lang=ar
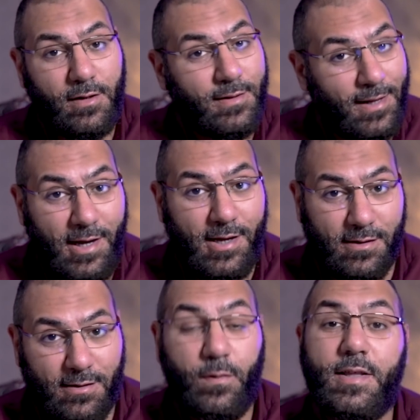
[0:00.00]
فترة
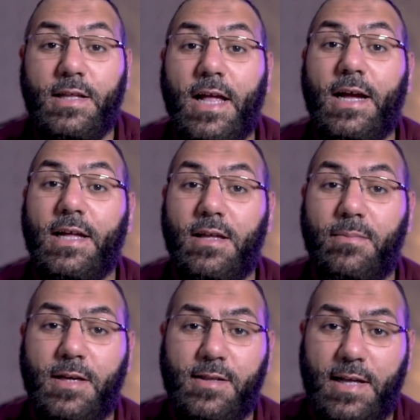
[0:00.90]
الحيض وفي ستات كتير
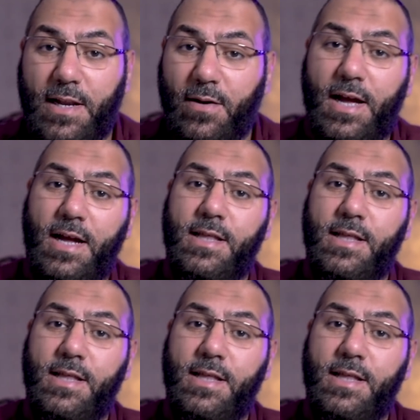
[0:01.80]
بتسأل لو أنا